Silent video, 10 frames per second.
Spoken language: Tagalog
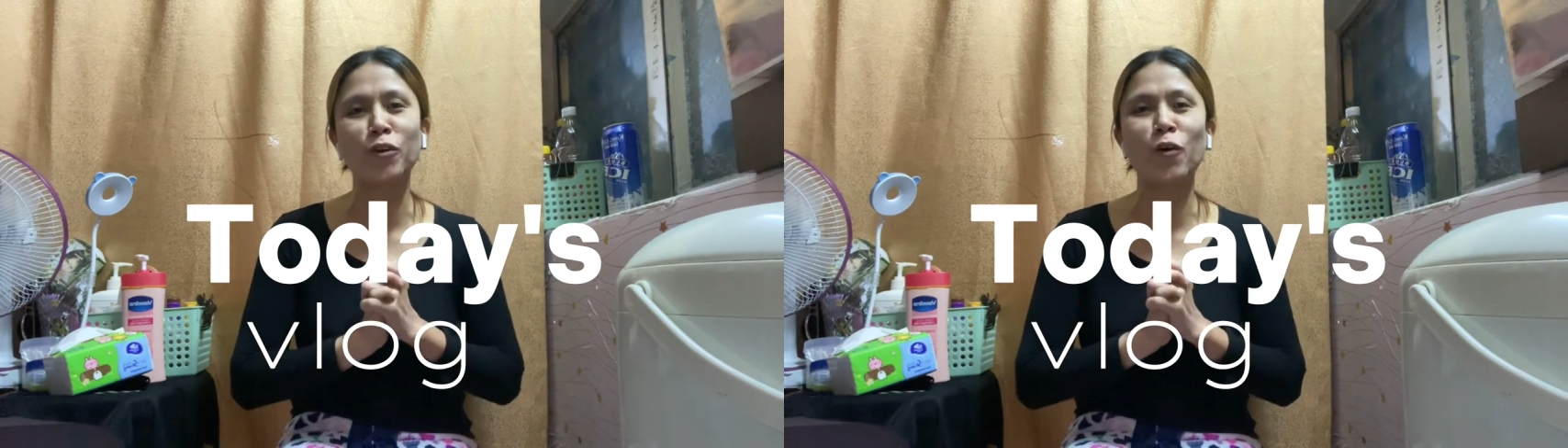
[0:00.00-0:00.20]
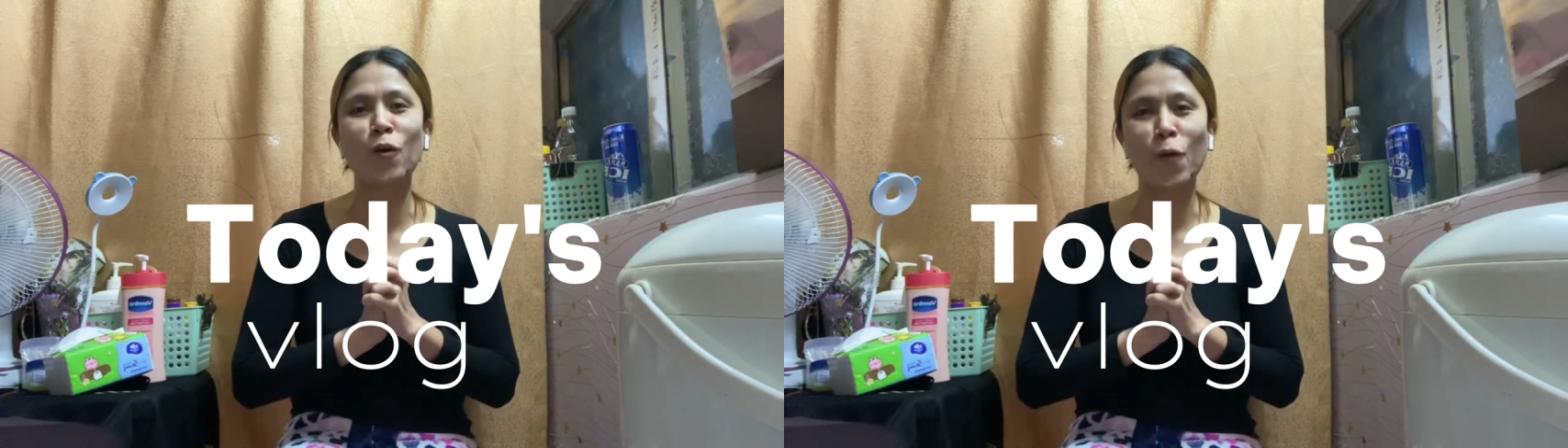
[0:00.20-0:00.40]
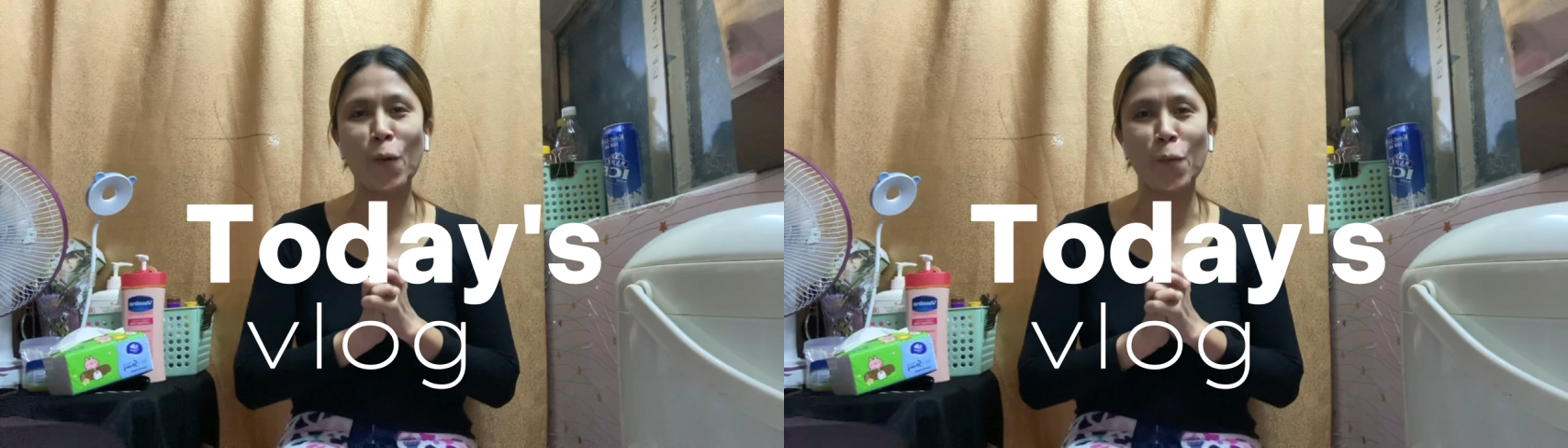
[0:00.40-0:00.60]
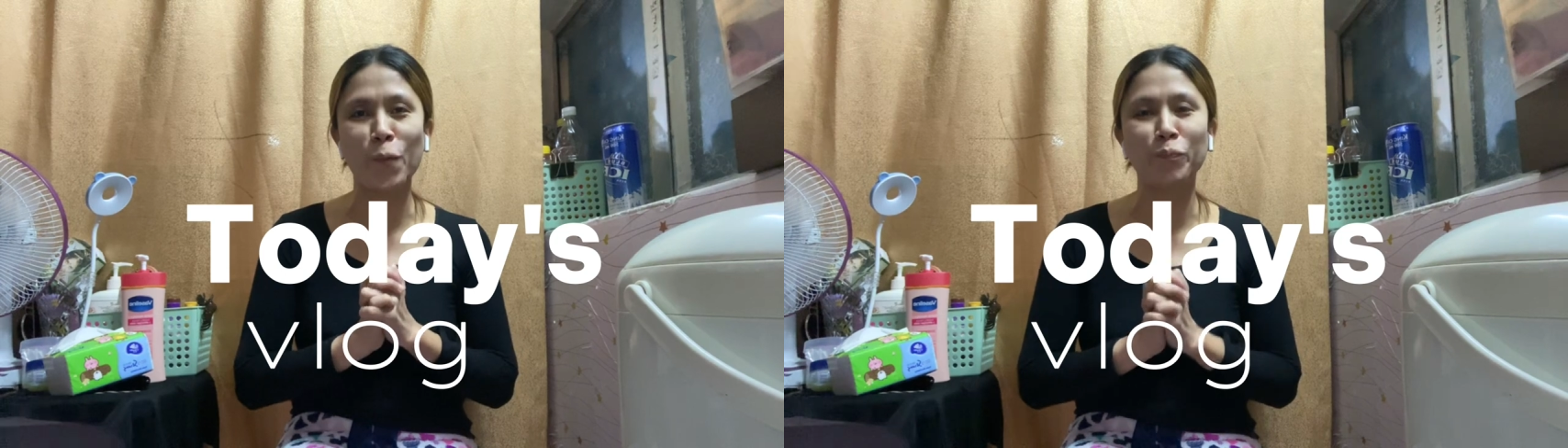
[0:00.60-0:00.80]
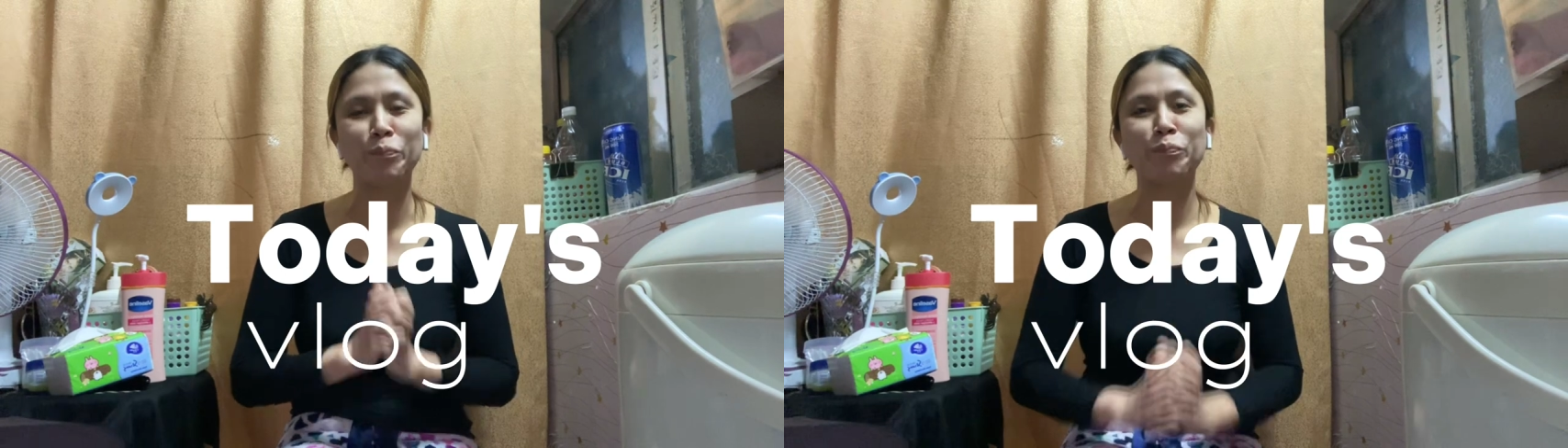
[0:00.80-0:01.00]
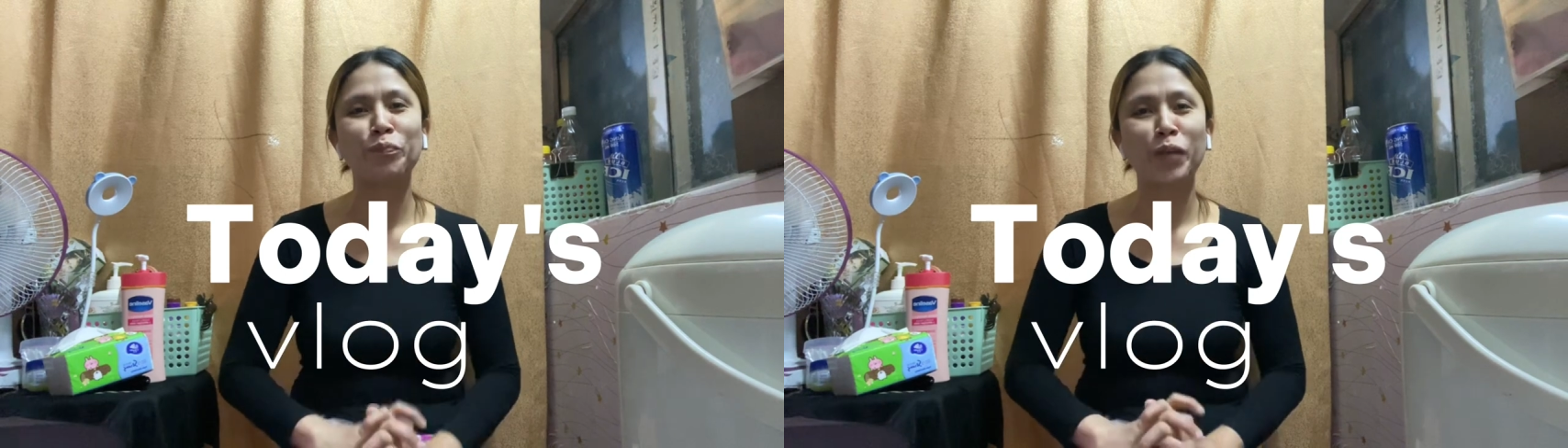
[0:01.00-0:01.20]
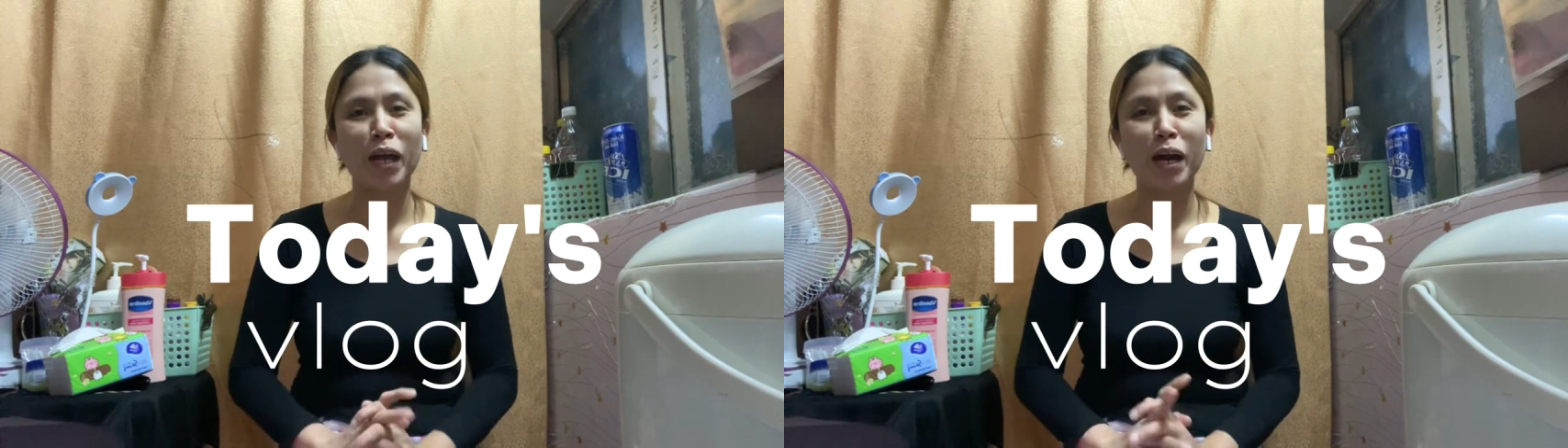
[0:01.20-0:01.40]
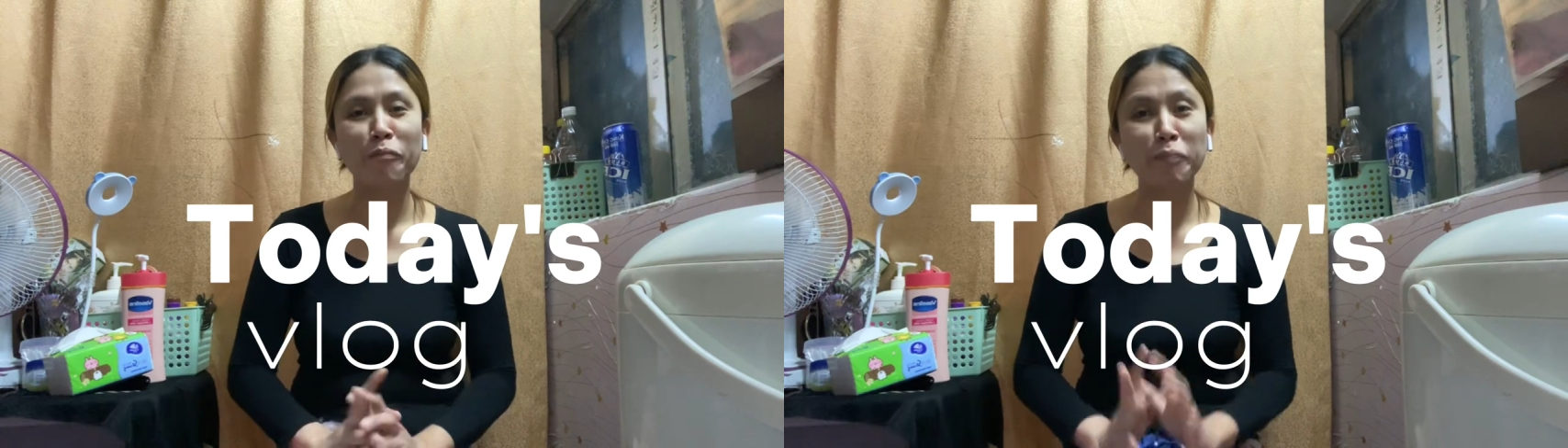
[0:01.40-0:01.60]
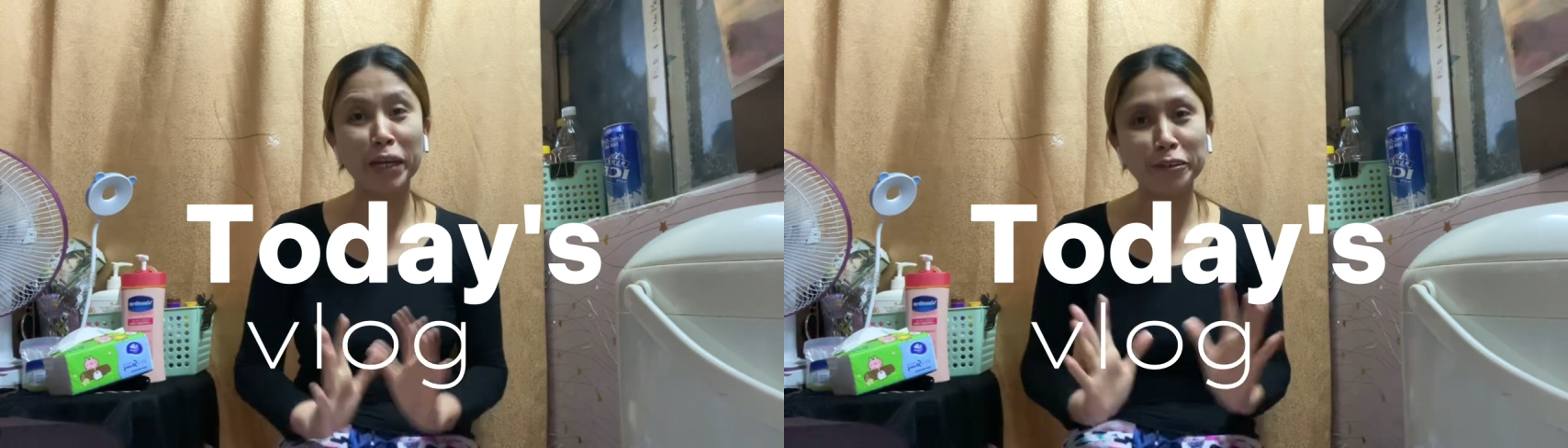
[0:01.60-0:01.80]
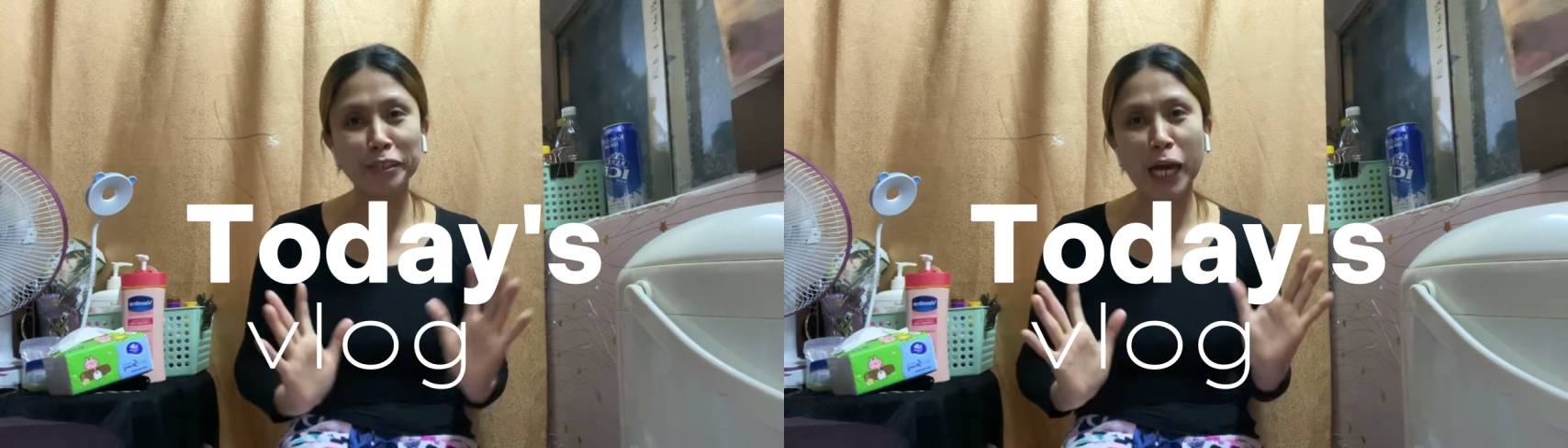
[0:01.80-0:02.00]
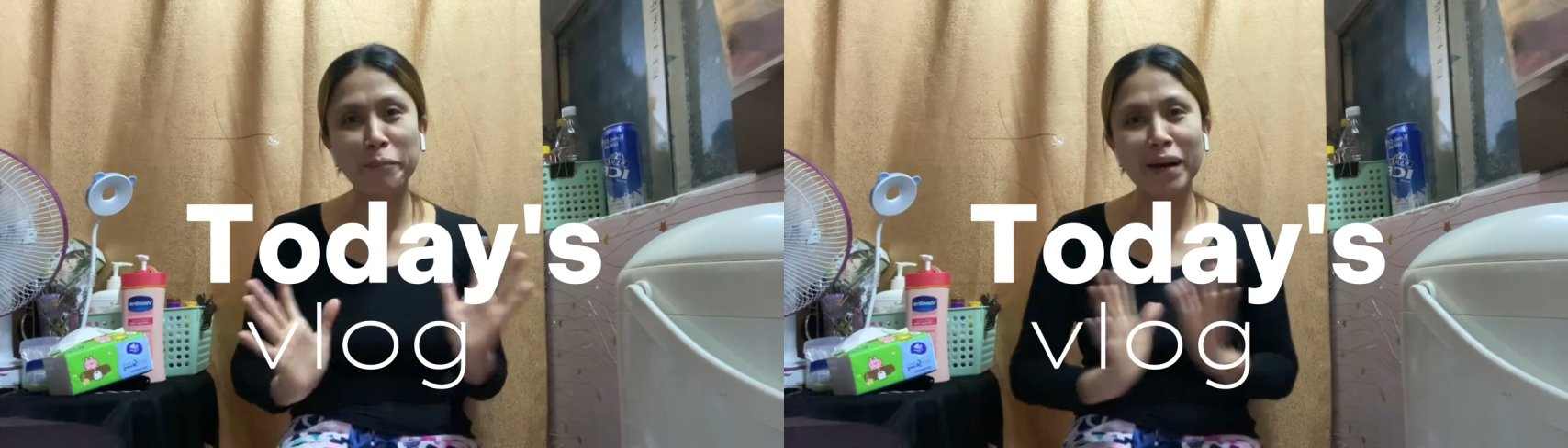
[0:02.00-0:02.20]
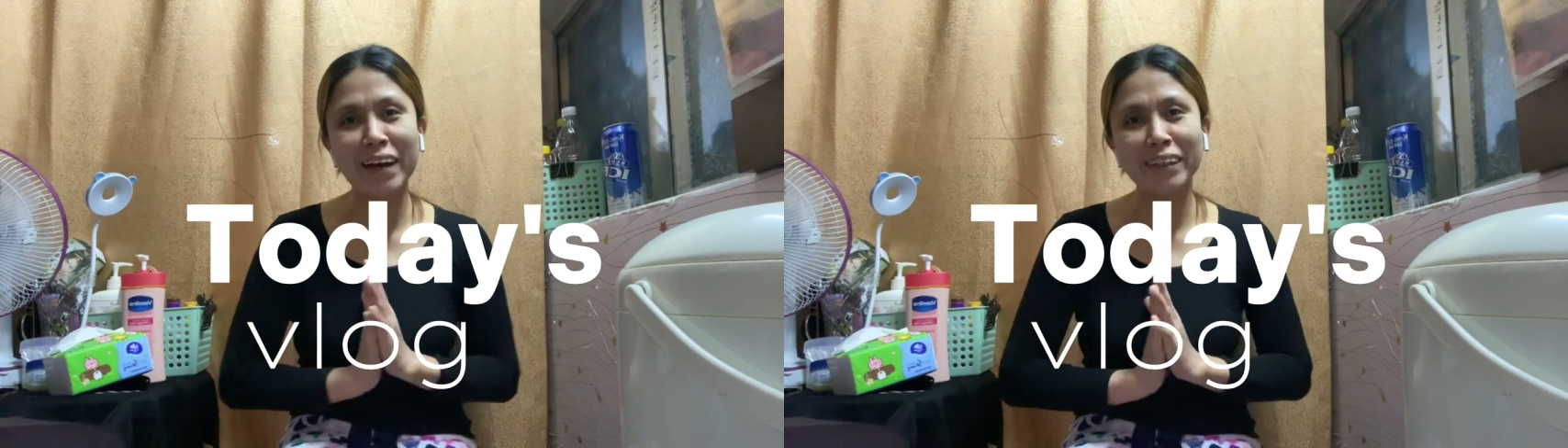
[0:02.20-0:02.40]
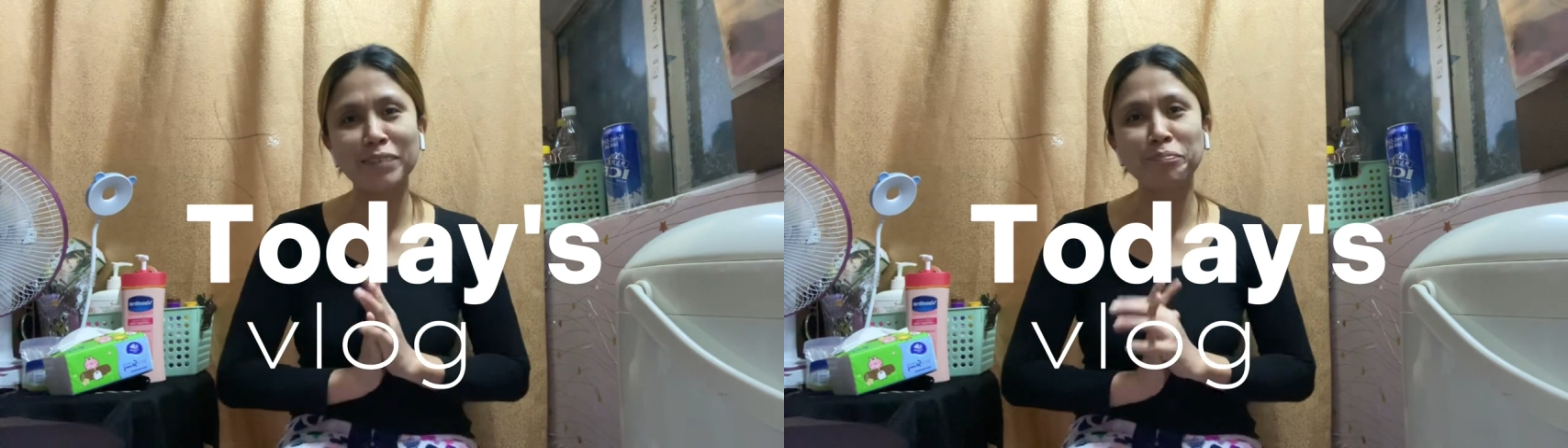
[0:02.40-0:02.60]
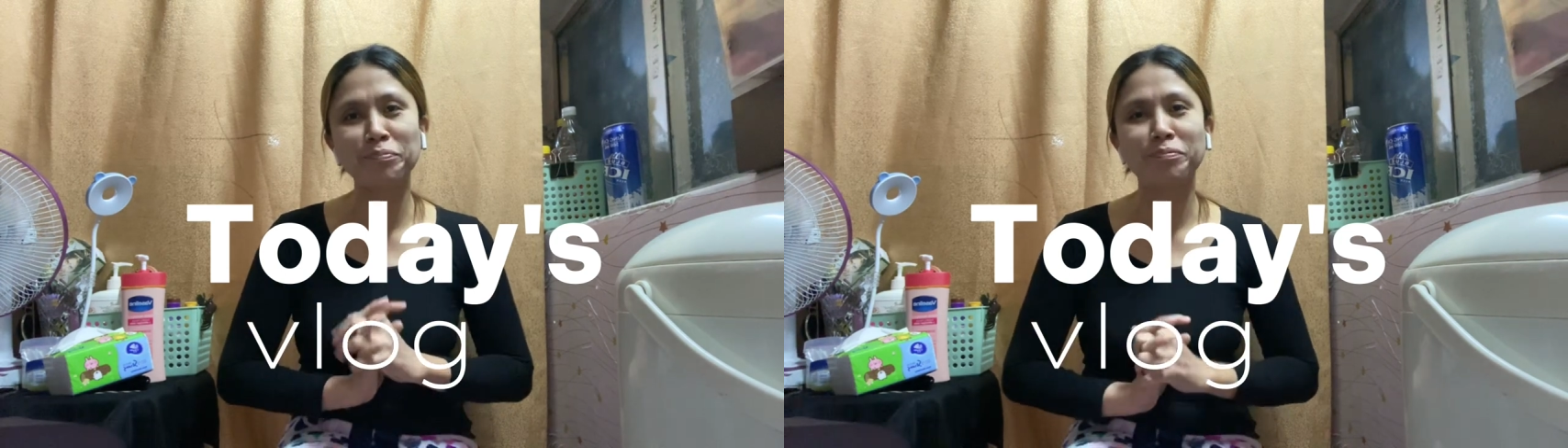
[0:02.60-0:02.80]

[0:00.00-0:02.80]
kung mayroon nga bang